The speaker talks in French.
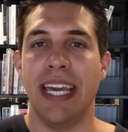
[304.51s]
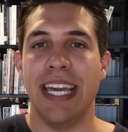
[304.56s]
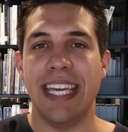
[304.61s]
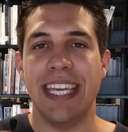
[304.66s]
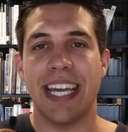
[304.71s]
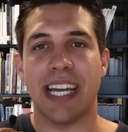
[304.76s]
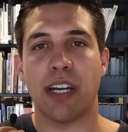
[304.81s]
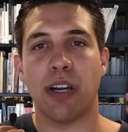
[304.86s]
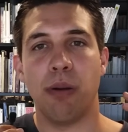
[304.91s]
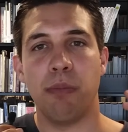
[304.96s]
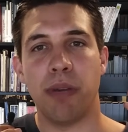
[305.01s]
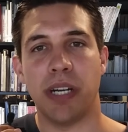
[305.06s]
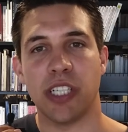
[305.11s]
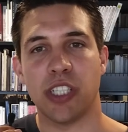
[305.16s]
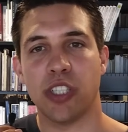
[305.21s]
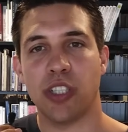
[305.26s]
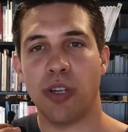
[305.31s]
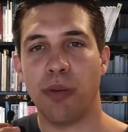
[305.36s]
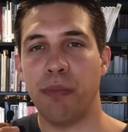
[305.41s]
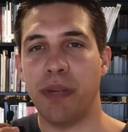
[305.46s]
Il y a comme un
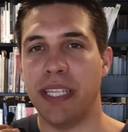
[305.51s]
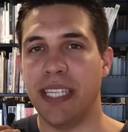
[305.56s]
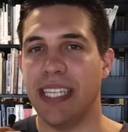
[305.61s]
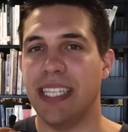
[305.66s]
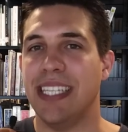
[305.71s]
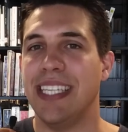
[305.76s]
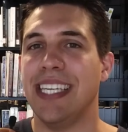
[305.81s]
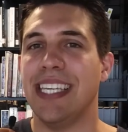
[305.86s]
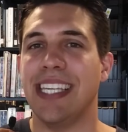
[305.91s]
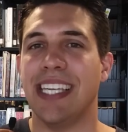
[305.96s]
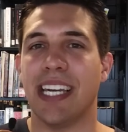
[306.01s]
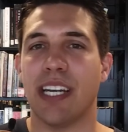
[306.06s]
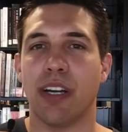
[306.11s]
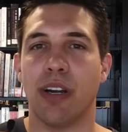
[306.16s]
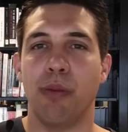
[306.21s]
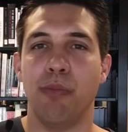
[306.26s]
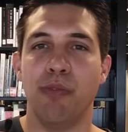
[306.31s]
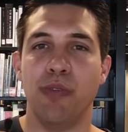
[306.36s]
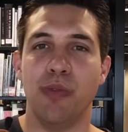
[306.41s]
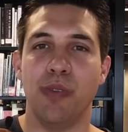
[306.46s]
champ magnétique, il y a
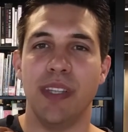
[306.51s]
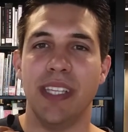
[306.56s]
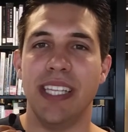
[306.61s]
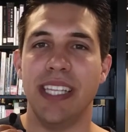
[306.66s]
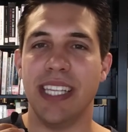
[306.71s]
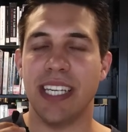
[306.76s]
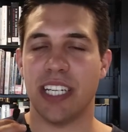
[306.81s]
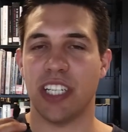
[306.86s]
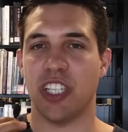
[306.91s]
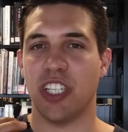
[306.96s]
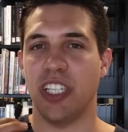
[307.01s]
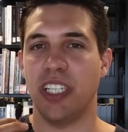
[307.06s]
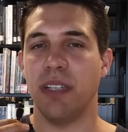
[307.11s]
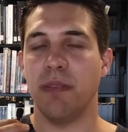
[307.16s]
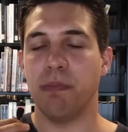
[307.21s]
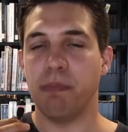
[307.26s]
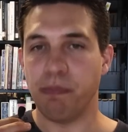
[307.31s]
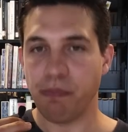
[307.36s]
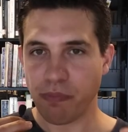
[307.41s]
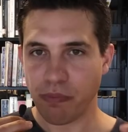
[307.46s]
comme une énergie
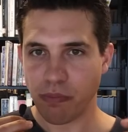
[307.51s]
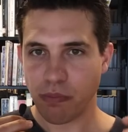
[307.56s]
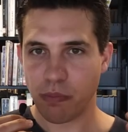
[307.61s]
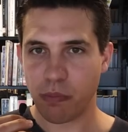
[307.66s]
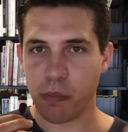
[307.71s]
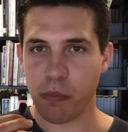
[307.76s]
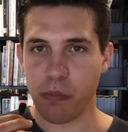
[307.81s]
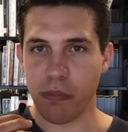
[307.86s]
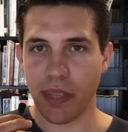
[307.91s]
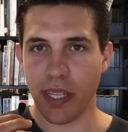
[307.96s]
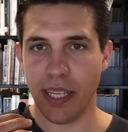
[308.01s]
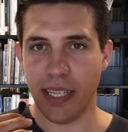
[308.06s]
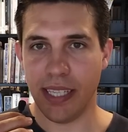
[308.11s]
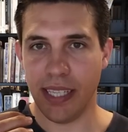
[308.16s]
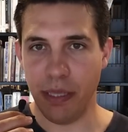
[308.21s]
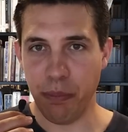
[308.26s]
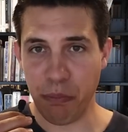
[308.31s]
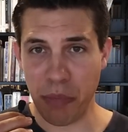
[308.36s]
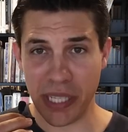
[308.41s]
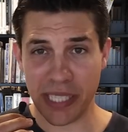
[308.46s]

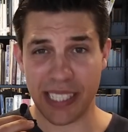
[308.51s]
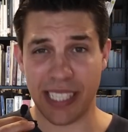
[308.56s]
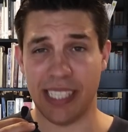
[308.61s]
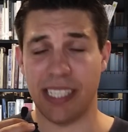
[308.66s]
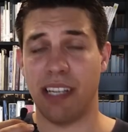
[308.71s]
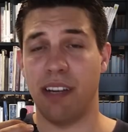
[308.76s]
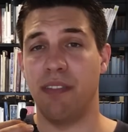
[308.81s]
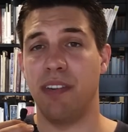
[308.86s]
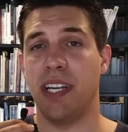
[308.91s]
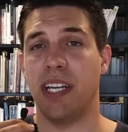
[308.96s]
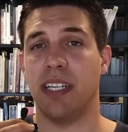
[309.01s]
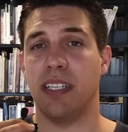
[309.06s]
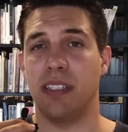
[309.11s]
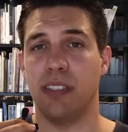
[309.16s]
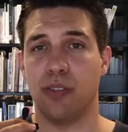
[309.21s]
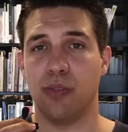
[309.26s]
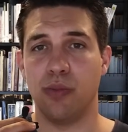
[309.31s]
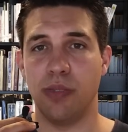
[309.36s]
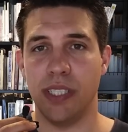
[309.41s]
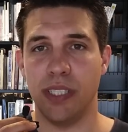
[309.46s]
qui passe à travers
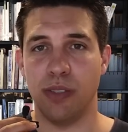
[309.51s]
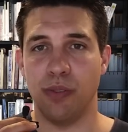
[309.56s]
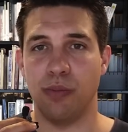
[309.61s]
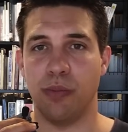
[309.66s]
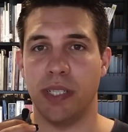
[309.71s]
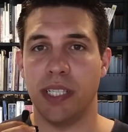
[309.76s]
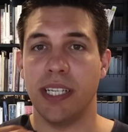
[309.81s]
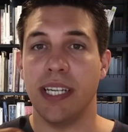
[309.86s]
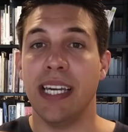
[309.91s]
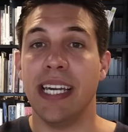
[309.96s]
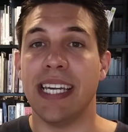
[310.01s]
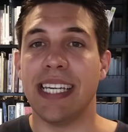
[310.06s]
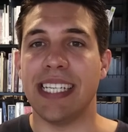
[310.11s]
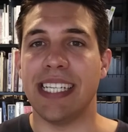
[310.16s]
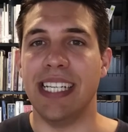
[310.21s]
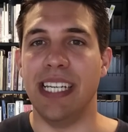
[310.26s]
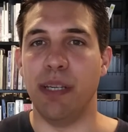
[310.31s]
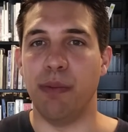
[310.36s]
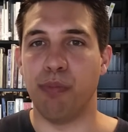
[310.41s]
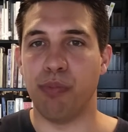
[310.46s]
tous les humains,
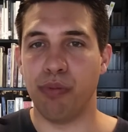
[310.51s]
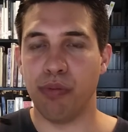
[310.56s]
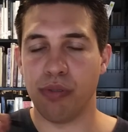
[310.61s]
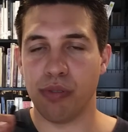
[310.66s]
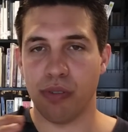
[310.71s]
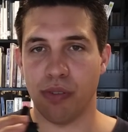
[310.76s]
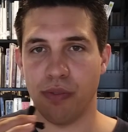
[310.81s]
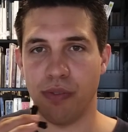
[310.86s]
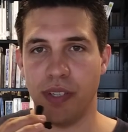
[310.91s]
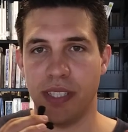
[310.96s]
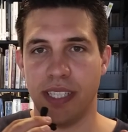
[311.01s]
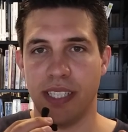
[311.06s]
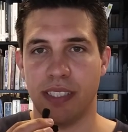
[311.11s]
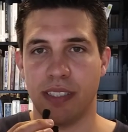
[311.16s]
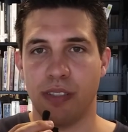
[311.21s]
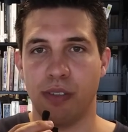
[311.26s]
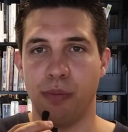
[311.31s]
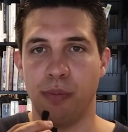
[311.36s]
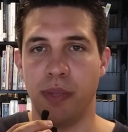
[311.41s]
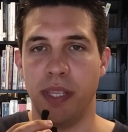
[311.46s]
qui les pousse en fait à se
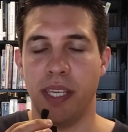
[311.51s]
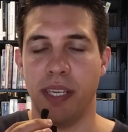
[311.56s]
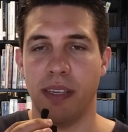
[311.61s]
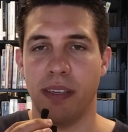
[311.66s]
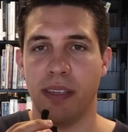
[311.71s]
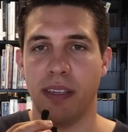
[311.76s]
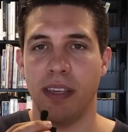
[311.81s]
copier.